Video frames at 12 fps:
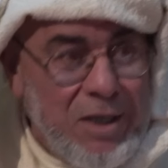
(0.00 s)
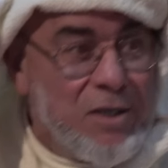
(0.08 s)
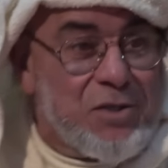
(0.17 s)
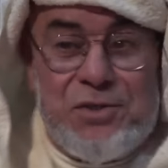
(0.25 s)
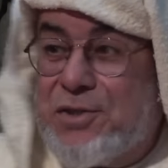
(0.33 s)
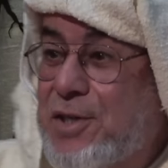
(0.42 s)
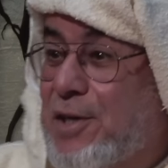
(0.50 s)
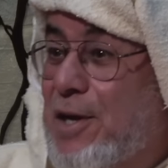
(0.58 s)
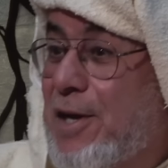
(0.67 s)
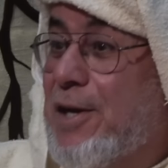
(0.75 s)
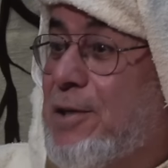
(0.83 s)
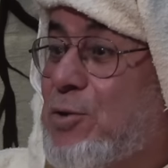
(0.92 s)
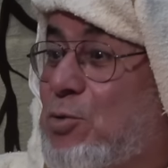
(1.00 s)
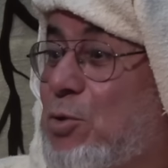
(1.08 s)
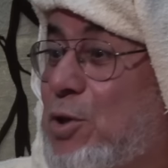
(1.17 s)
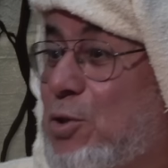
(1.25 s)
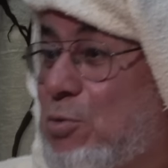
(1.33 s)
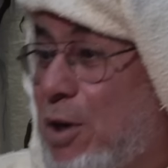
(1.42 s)
الصين الان
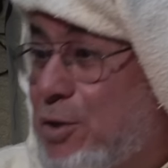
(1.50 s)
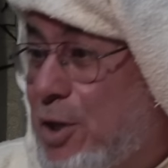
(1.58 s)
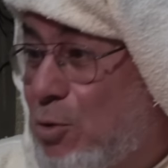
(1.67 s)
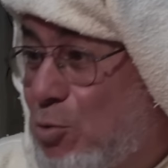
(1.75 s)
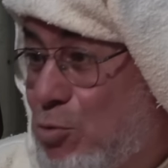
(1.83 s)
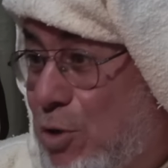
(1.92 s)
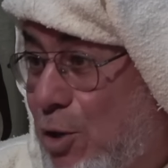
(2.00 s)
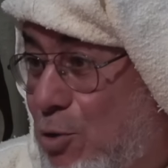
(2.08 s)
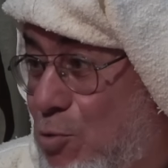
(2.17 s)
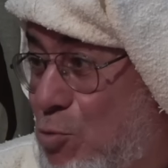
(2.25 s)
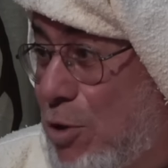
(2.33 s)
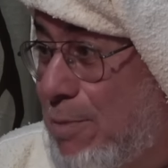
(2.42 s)
تريد ان تكون القوه